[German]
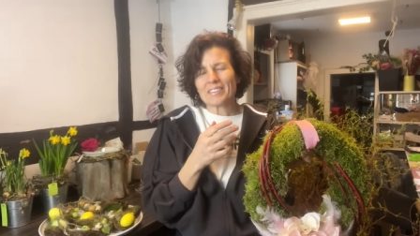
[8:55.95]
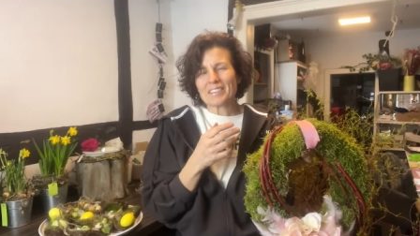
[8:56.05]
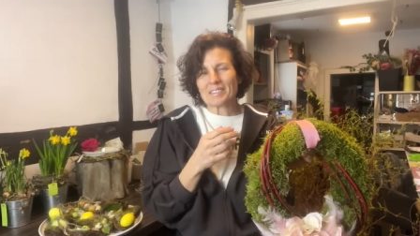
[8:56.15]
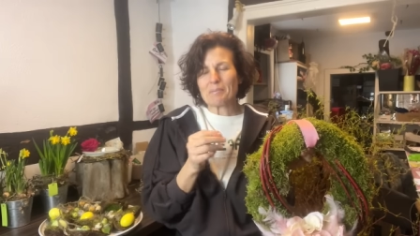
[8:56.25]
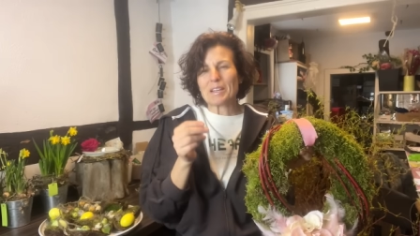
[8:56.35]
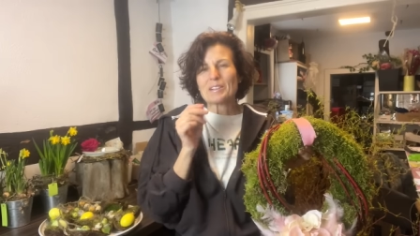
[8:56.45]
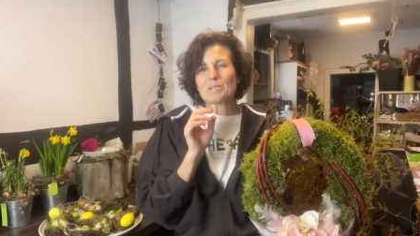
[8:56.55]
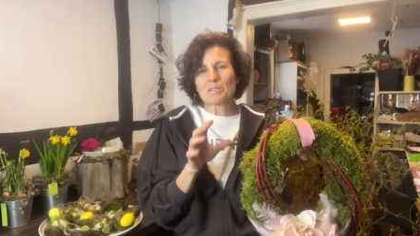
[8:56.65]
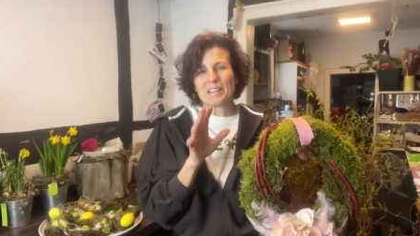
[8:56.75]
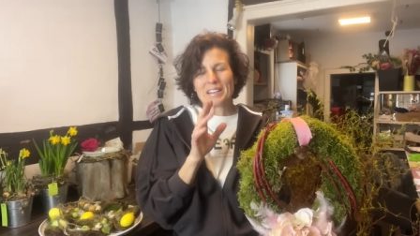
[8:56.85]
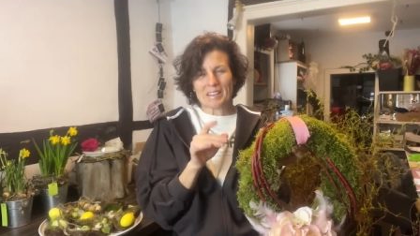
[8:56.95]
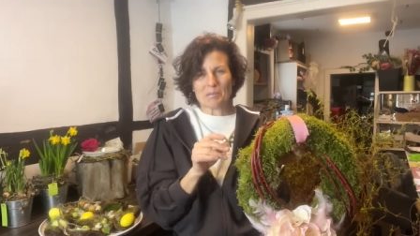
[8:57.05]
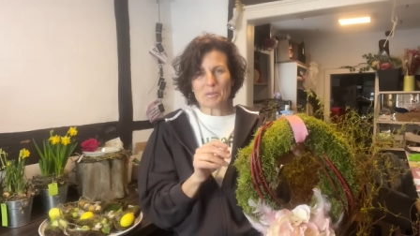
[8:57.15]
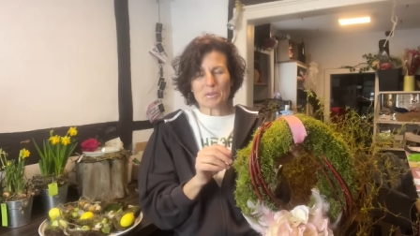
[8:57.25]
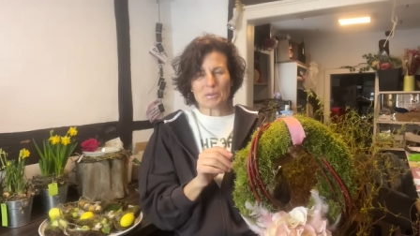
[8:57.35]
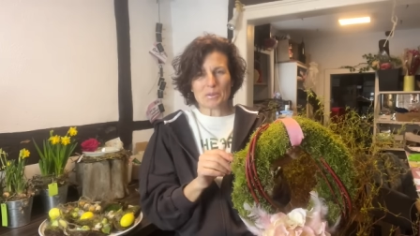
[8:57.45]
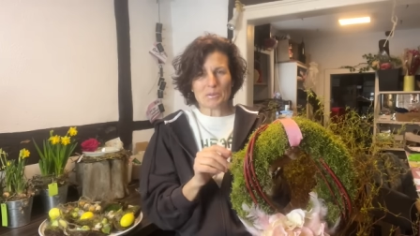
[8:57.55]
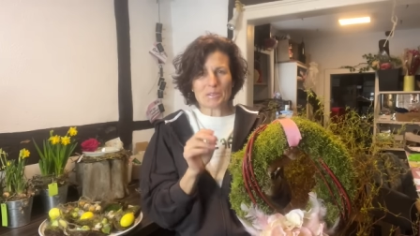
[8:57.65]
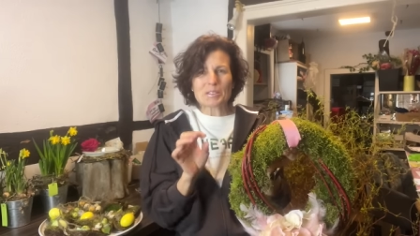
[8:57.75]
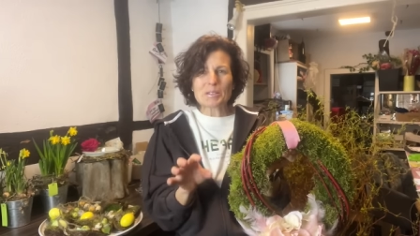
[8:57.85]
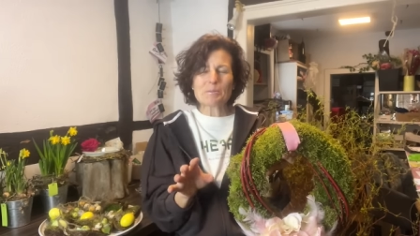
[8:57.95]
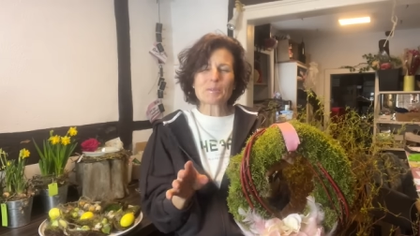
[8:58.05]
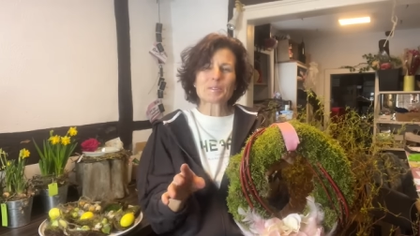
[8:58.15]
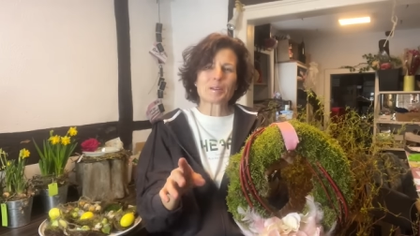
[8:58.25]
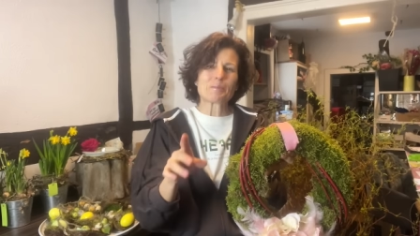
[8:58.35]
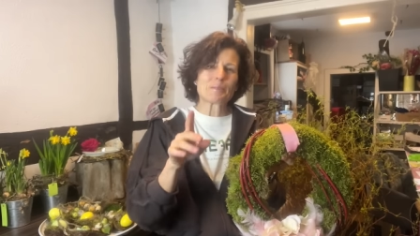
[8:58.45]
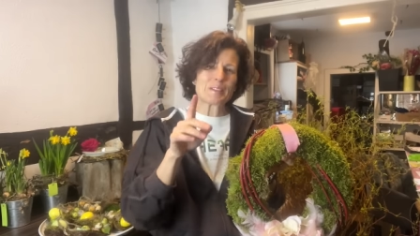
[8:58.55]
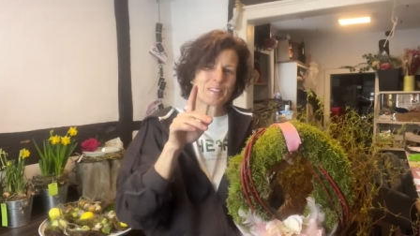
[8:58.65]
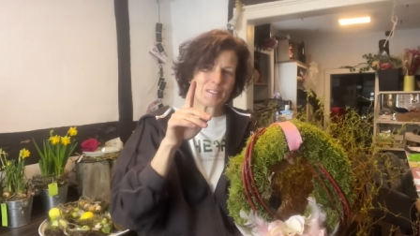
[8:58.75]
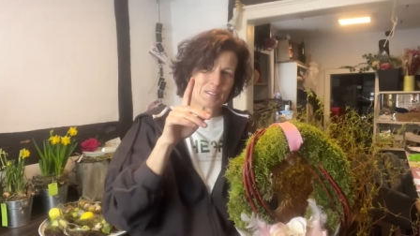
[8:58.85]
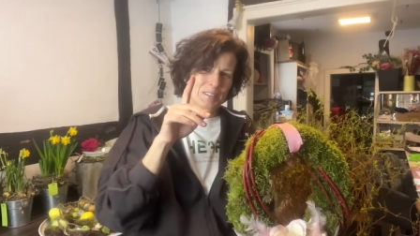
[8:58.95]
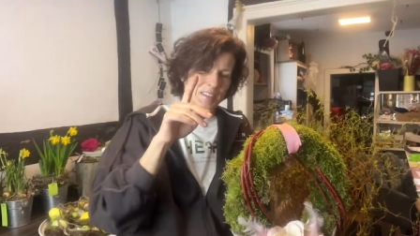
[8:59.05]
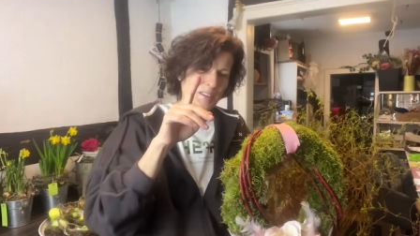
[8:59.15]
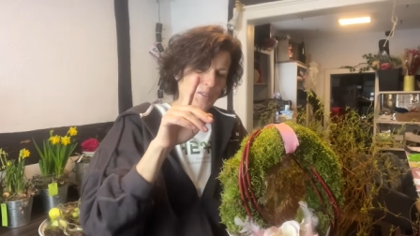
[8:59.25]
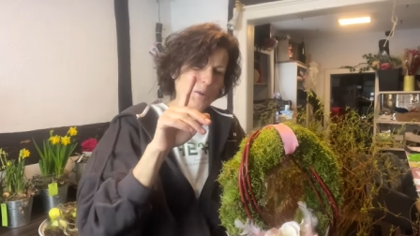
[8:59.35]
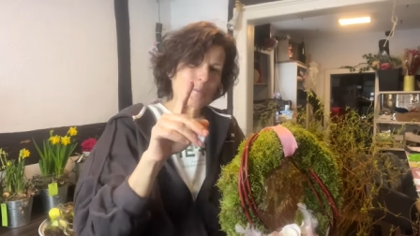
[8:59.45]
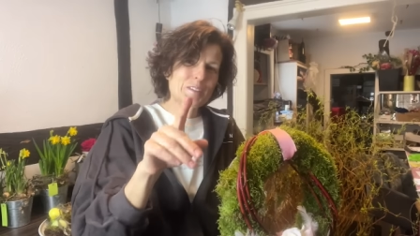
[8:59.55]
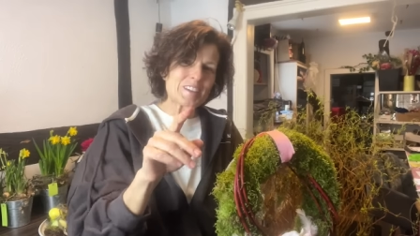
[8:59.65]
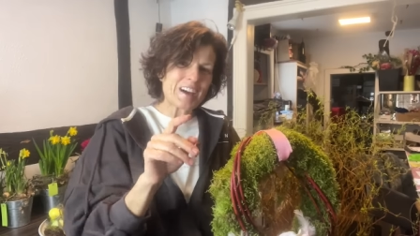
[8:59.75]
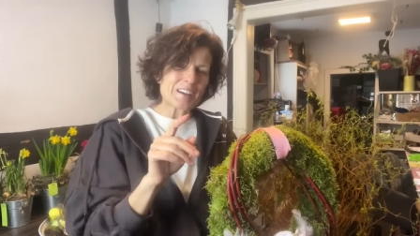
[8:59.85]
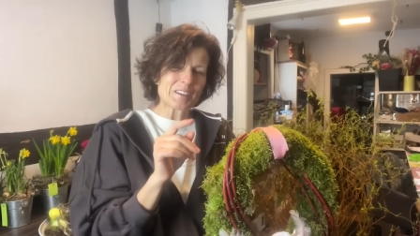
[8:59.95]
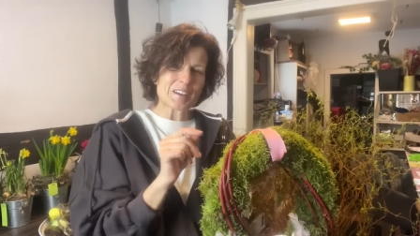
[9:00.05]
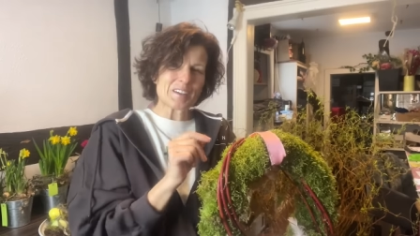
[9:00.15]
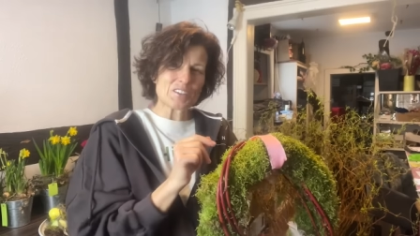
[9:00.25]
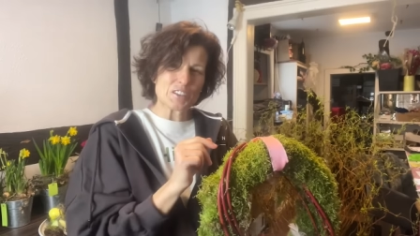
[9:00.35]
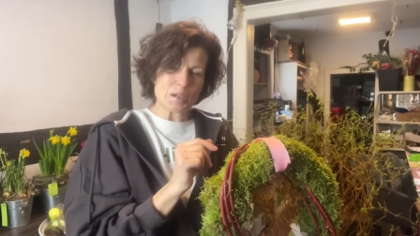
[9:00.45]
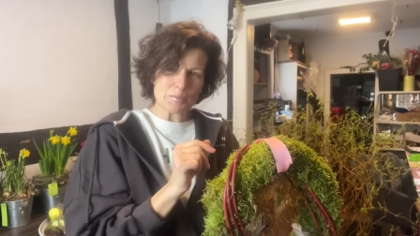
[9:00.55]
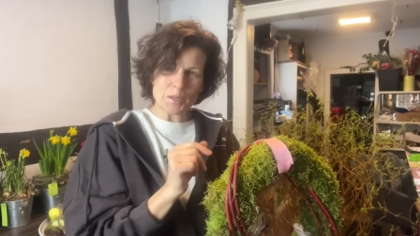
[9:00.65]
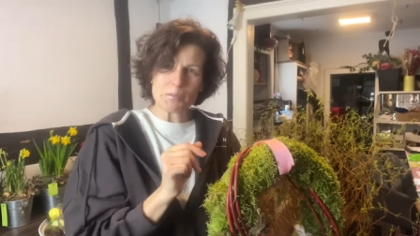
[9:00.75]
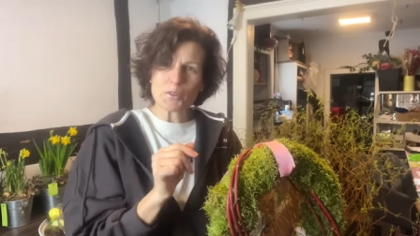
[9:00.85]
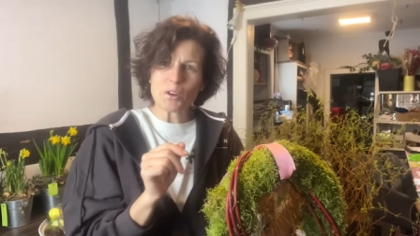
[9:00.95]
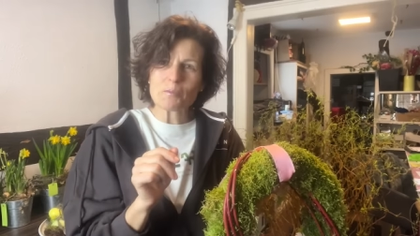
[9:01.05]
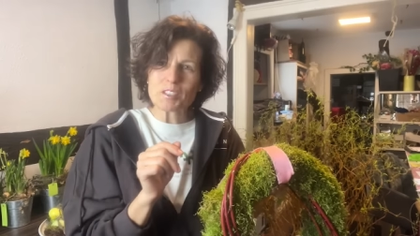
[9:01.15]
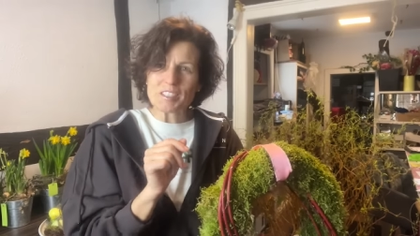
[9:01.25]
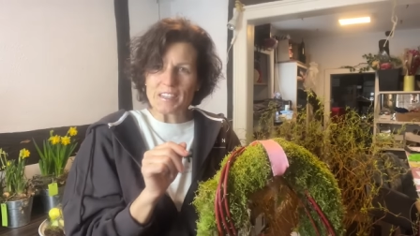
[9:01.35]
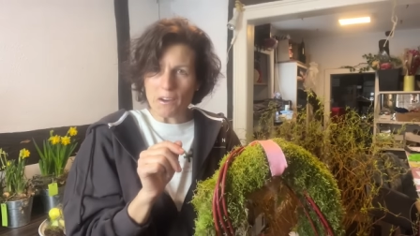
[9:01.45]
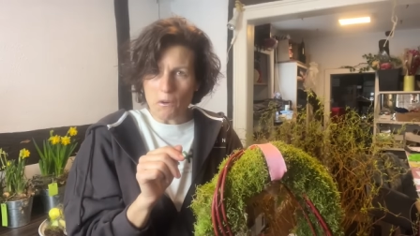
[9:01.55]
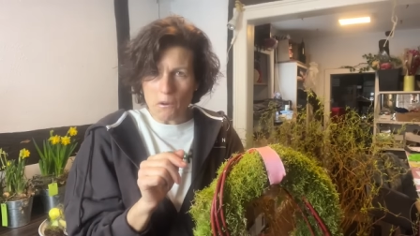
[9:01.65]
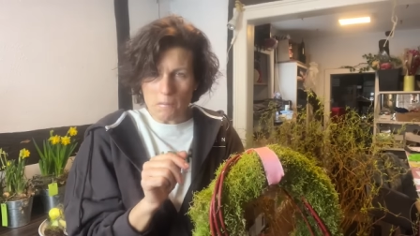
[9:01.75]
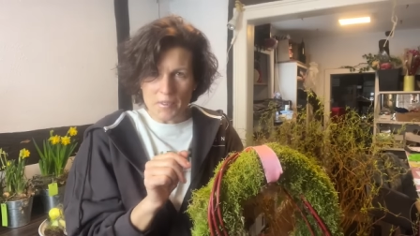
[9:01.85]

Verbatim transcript: ich mail total gern mit euch und ich liebe es, aber wenn ihr da Kommentare reinschreibt, dann bekomme ich die auch.